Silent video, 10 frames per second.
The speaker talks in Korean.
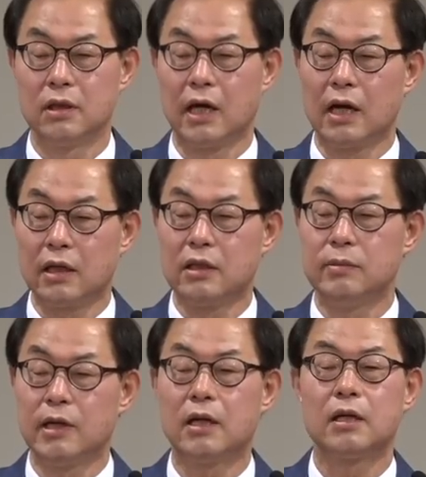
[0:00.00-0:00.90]
내가
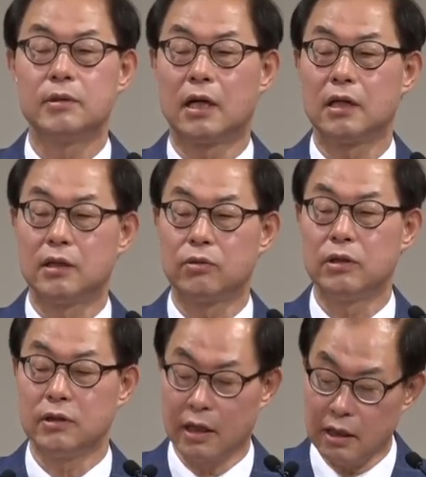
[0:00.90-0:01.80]
깨지면 하나님 사랑이
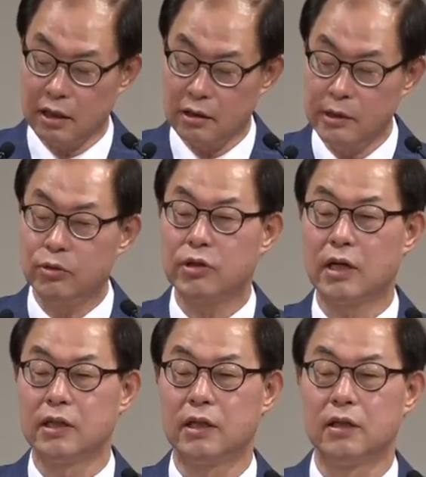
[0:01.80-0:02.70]
되고요. 내가 깨지면 이웃
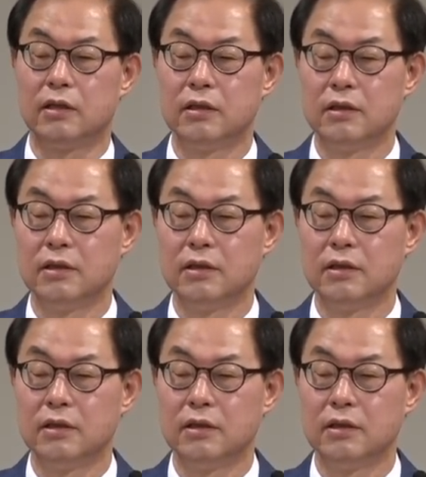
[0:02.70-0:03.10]
사랑이 돼요.